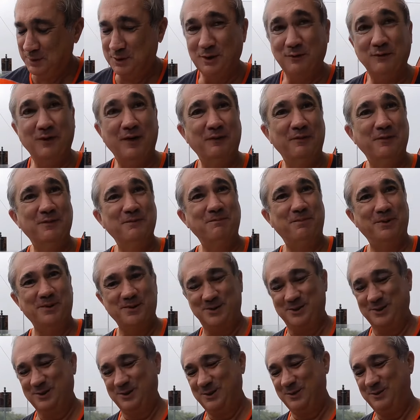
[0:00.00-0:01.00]
trovavo un
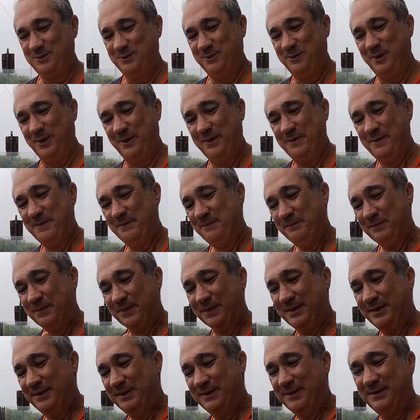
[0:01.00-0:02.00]
posto sicuro.
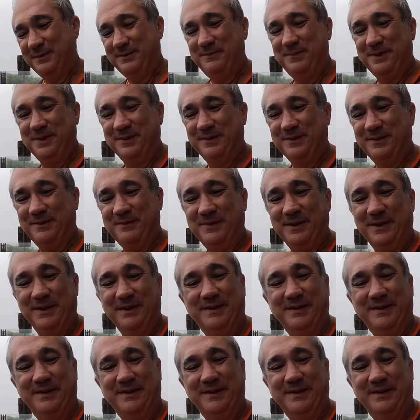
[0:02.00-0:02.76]
Ma